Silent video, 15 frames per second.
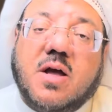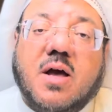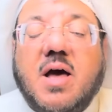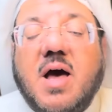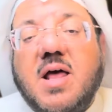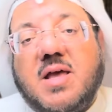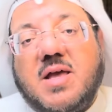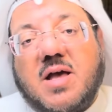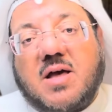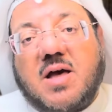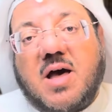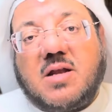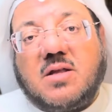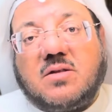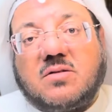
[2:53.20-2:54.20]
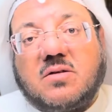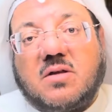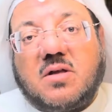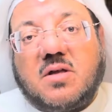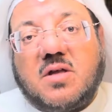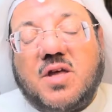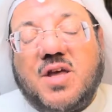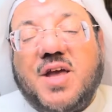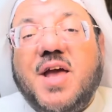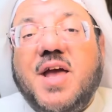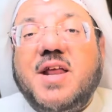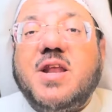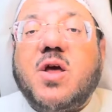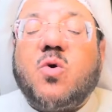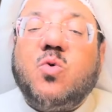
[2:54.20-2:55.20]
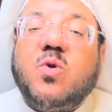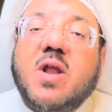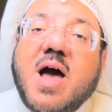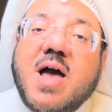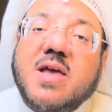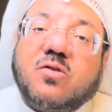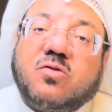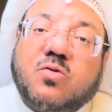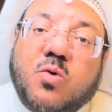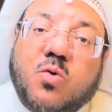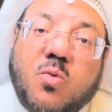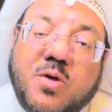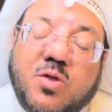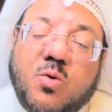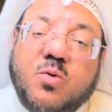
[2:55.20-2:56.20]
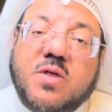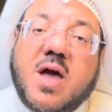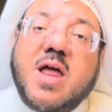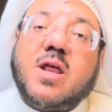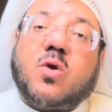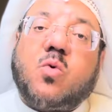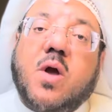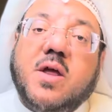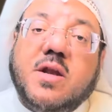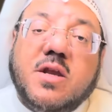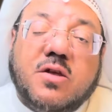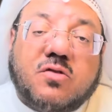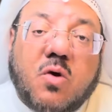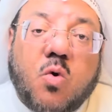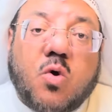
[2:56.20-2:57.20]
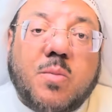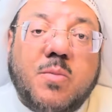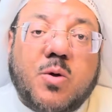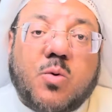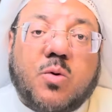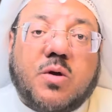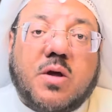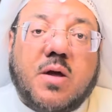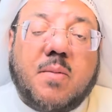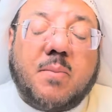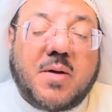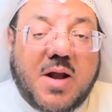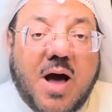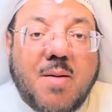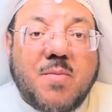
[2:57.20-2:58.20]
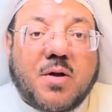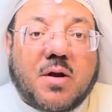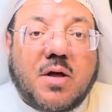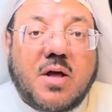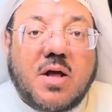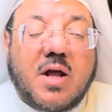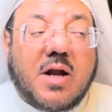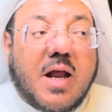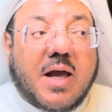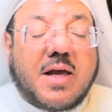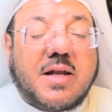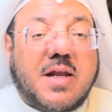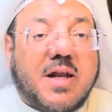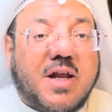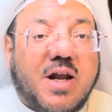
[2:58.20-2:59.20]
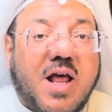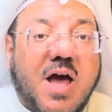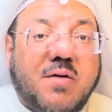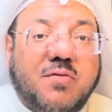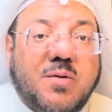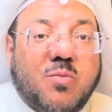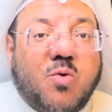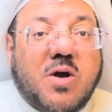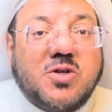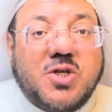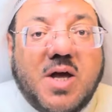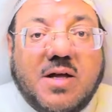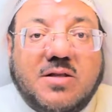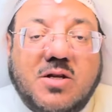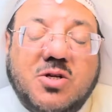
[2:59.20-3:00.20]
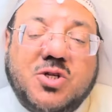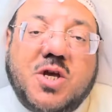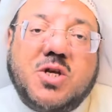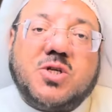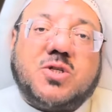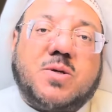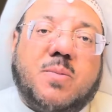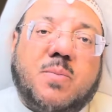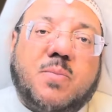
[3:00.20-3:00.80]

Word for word: قال يا خالد إنه لا يسر مثل ذلك وإني سأخبرك بالأمر لكننا الآن في مواجهة الجيش